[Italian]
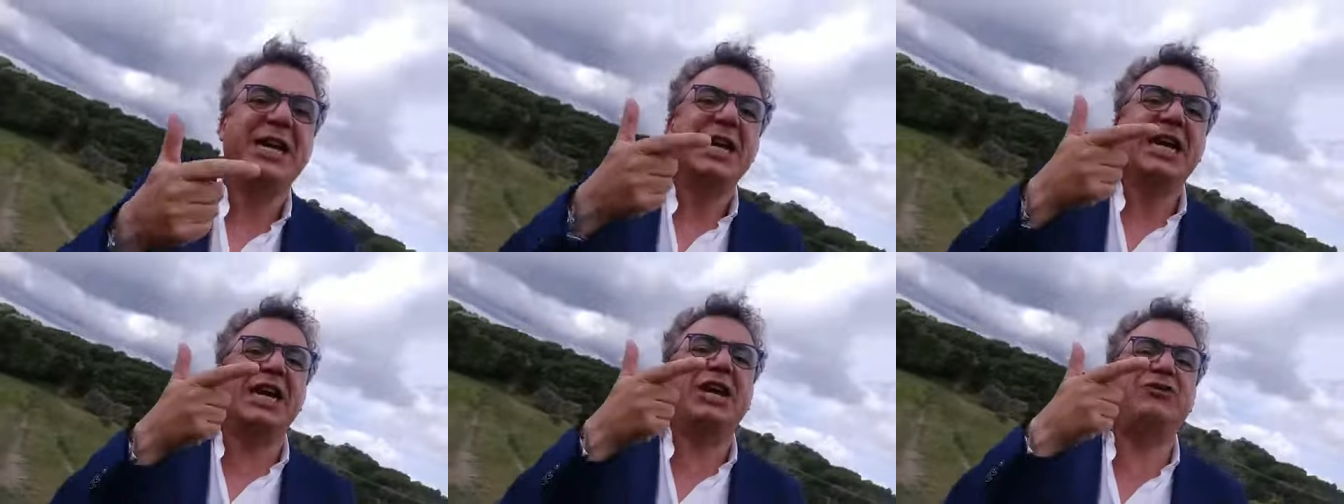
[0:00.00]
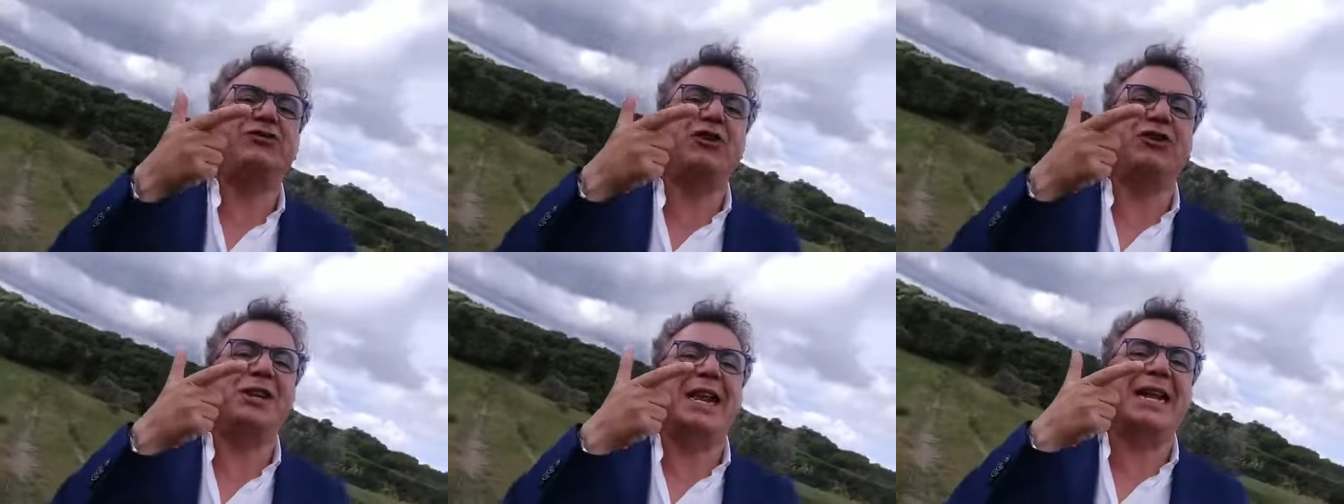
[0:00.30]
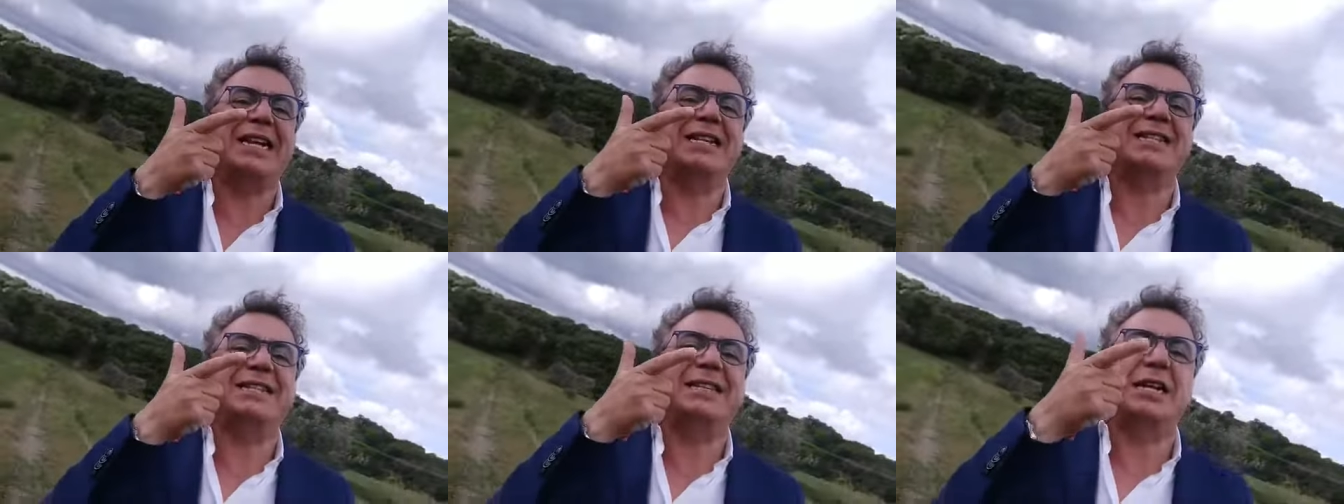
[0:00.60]
i
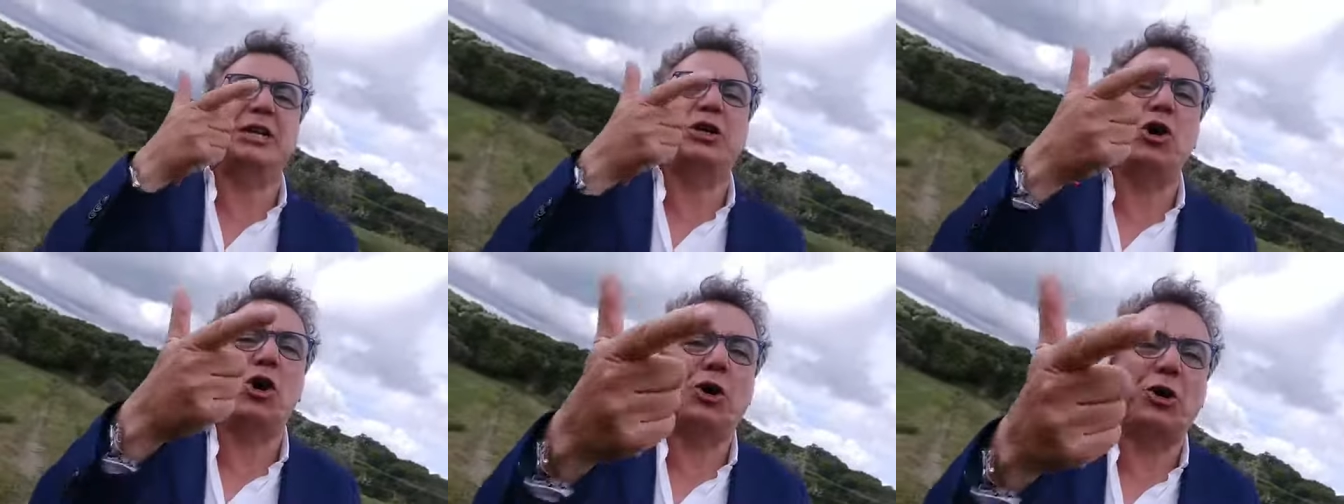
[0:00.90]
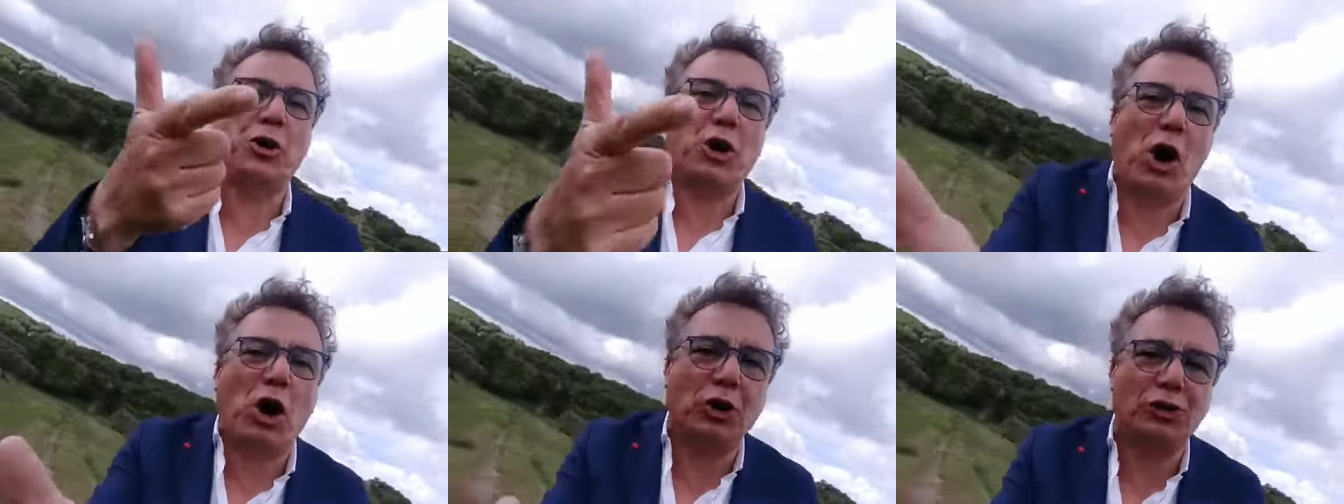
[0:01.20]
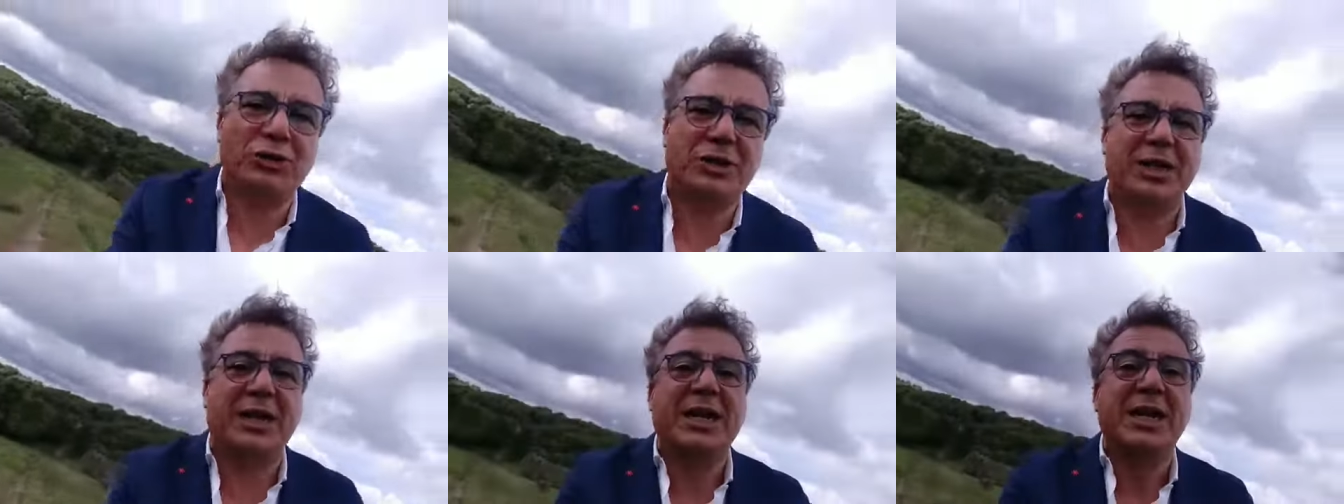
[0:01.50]
giornalisti
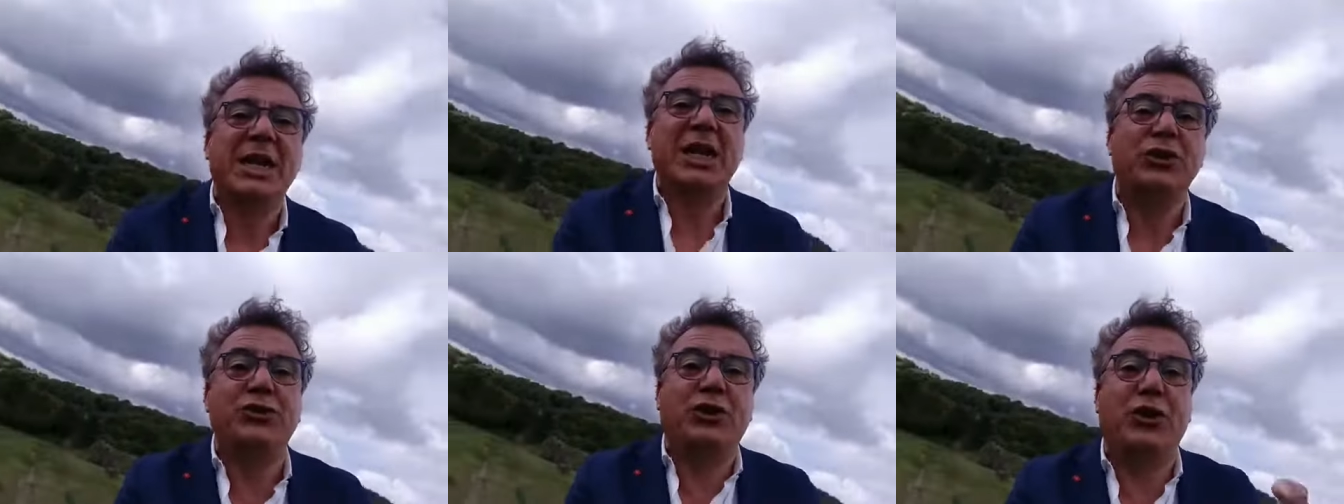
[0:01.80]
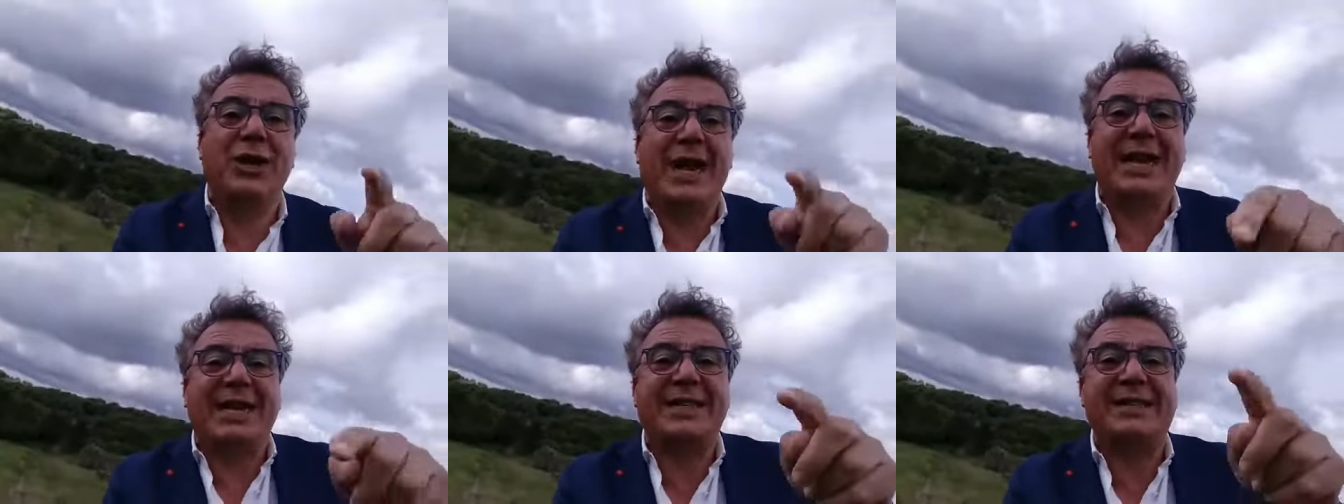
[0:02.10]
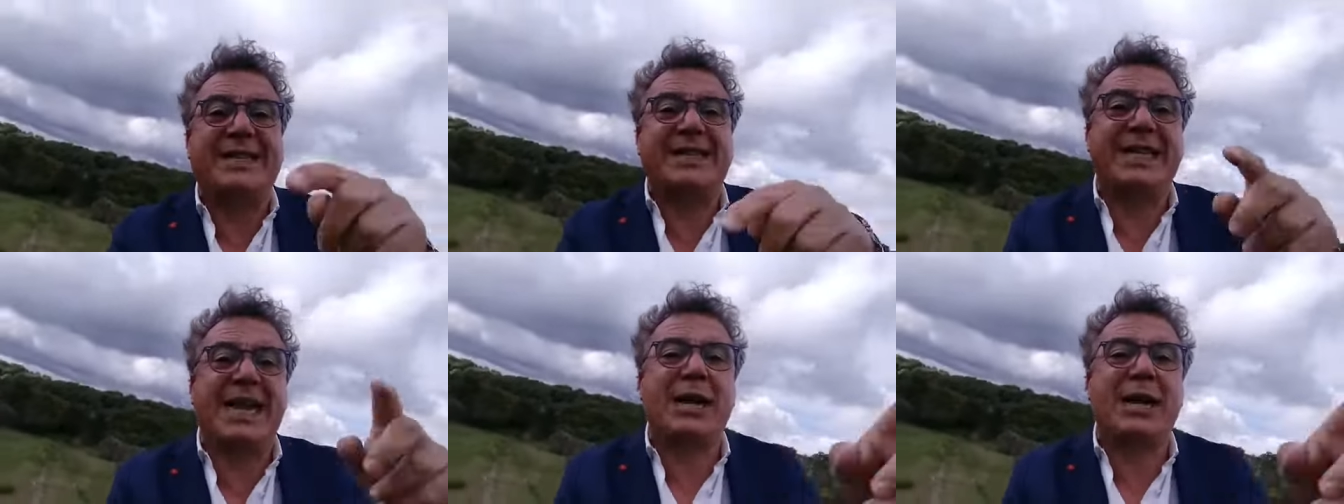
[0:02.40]
corrotti, giornalisti